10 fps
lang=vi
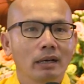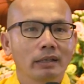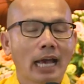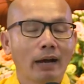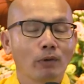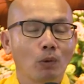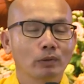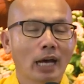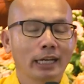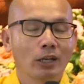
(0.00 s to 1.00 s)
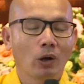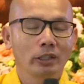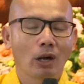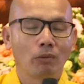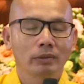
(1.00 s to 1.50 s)
giang vòng tay
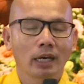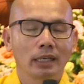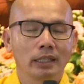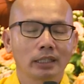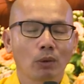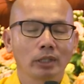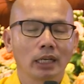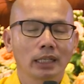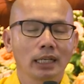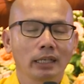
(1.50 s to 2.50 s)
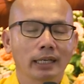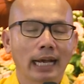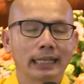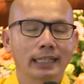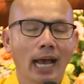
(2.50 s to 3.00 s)
đón đồng thầy trong những cái
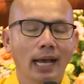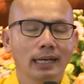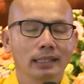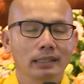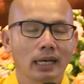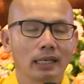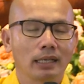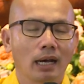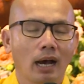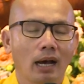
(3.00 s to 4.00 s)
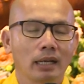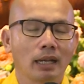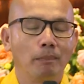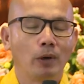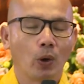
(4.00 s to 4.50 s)
ngày tháng thầy
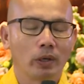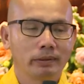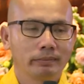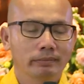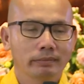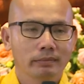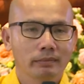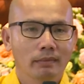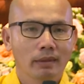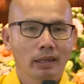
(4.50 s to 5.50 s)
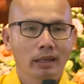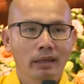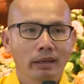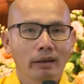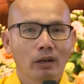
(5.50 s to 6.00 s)
lầm lỗi.
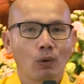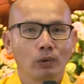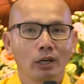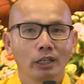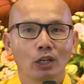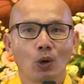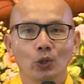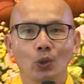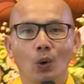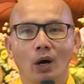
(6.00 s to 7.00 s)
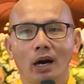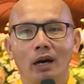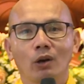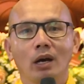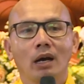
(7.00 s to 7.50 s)
Cũng những cái ngôi chùa
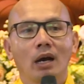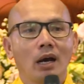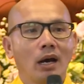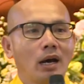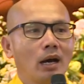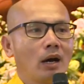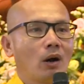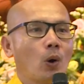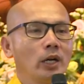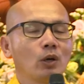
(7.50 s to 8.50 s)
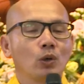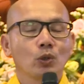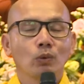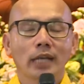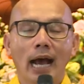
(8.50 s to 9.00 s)
Hội Đức của
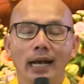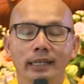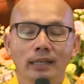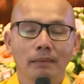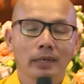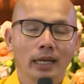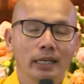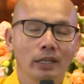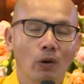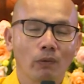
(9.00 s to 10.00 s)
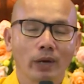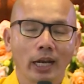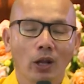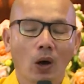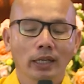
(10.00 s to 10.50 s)
chúng ta sáng nay cũng
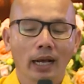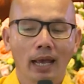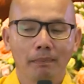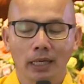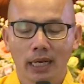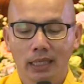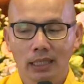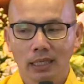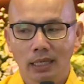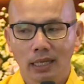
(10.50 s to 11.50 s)
về đón các em ở đây.